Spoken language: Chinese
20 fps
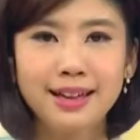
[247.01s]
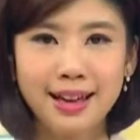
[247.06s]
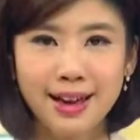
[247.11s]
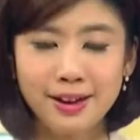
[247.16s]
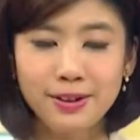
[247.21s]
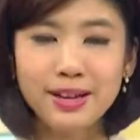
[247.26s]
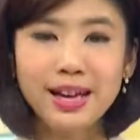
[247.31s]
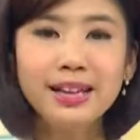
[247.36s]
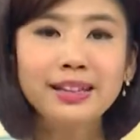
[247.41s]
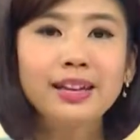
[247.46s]

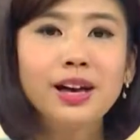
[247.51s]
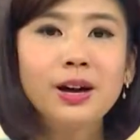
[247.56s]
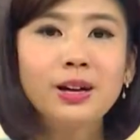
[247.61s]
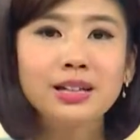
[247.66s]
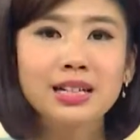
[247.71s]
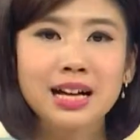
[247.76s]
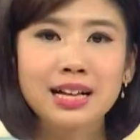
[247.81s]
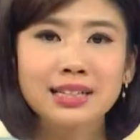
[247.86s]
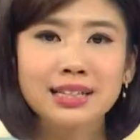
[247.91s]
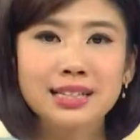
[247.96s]
还要看
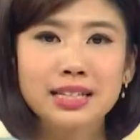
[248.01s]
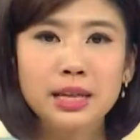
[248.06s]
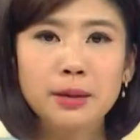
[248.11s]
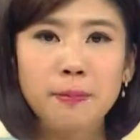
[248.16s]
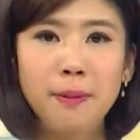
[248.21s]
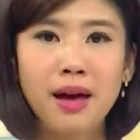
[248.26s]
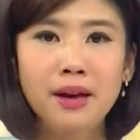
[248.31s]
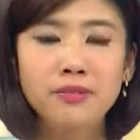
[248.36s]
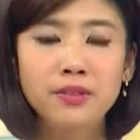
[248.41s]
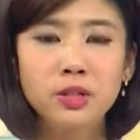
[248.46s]
到港
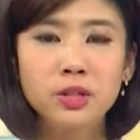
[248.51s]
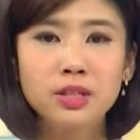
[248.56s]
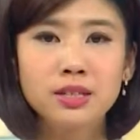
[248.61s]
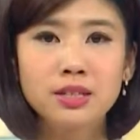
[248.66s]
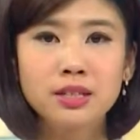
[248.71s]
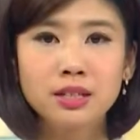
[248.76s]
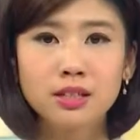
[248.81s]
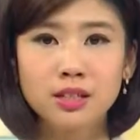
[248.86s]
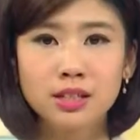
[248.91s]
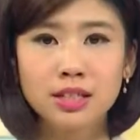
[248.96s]
籍百分之
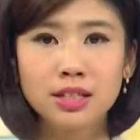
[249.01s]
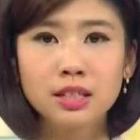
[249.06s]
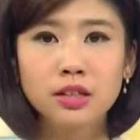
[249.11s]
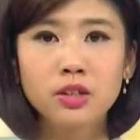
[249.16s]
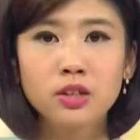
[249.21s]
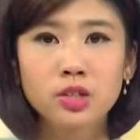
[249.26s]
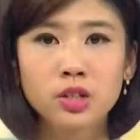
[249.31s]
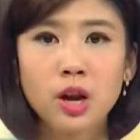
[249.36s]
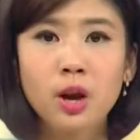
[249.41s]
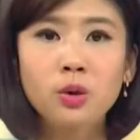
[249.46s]
四十七
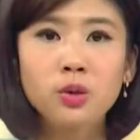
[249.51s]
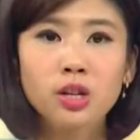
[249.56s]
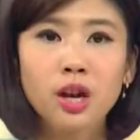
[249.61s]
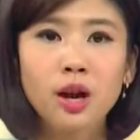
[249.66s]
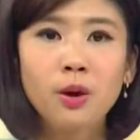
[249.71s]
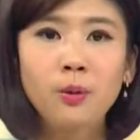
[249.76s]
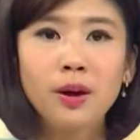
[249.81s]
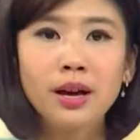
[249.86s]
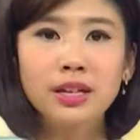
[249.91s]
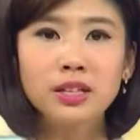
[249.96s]
的烧
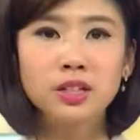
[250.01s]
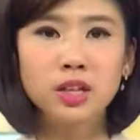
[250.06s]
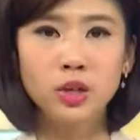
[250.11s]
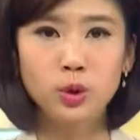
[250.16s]
伤患